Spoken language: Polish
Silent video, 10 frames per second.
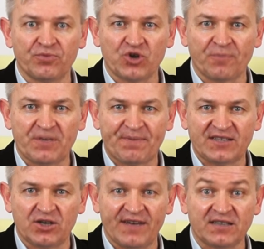muszą
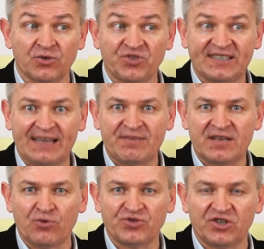przepracować, chcą się sami
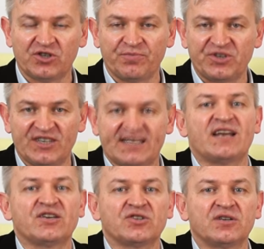nauczyć, chcą być
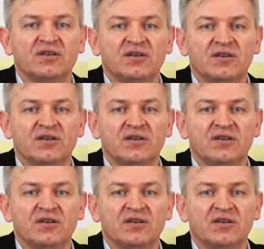niezależni.